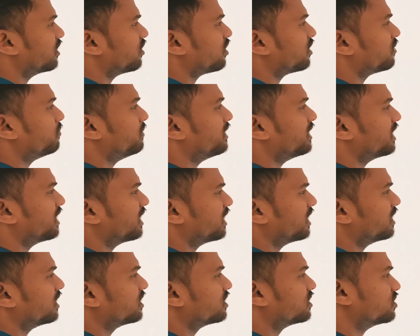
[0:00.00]
ए और बी
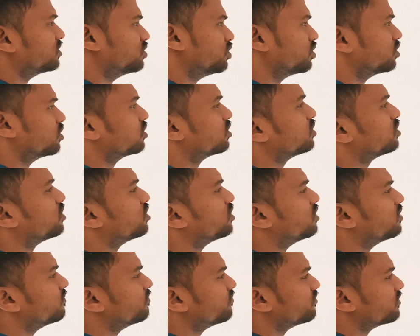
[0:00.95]
है दोनों
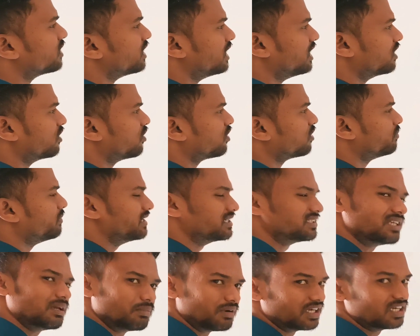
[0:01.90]
को ए और
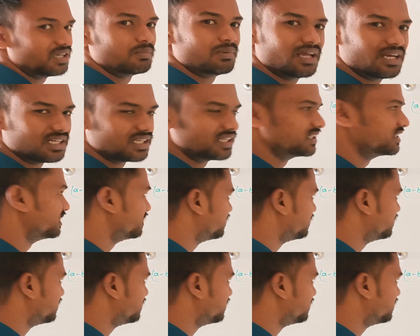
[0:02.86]
बी से मल्टीप्लाई